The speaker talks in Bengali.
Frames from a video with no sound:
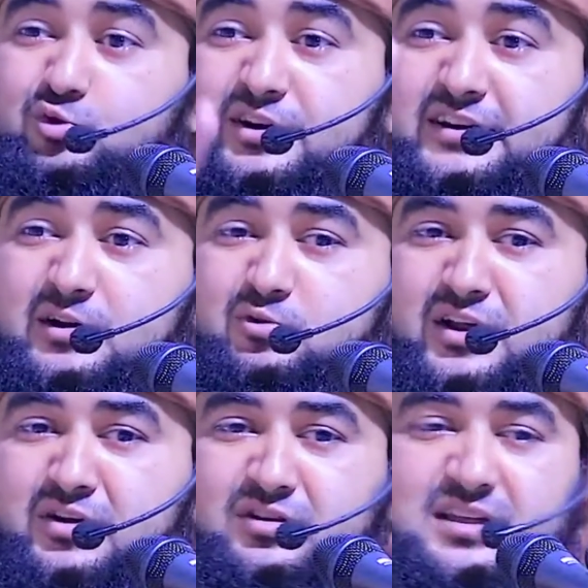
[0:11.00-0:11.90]
দুইটা
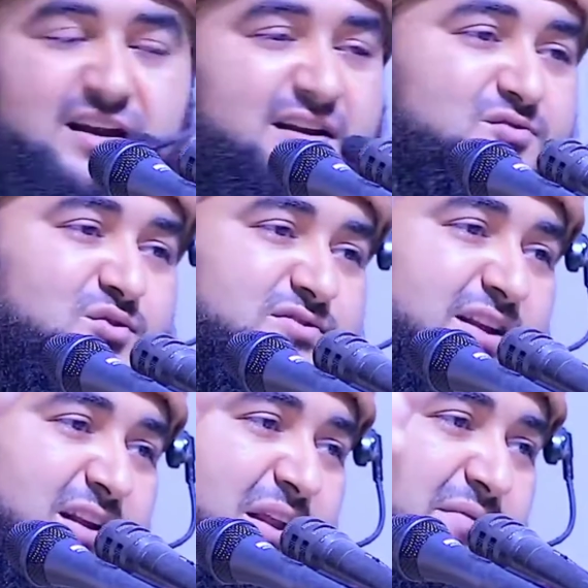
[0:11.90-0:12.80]
গুণের কথা আল্লাহ রসুল
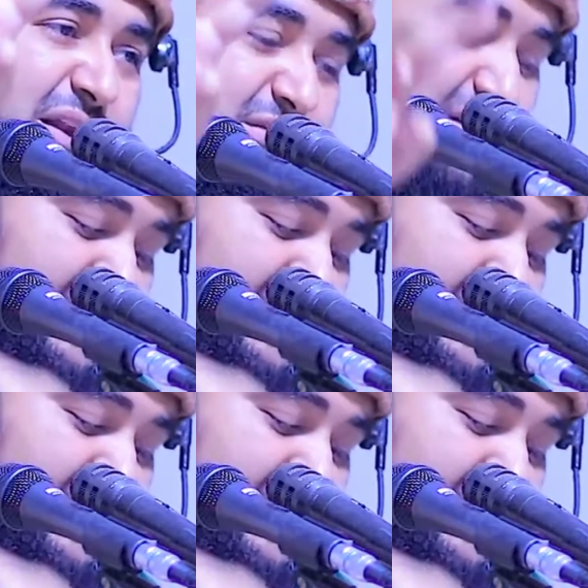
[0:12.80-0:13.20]
সাল্লাহ আলী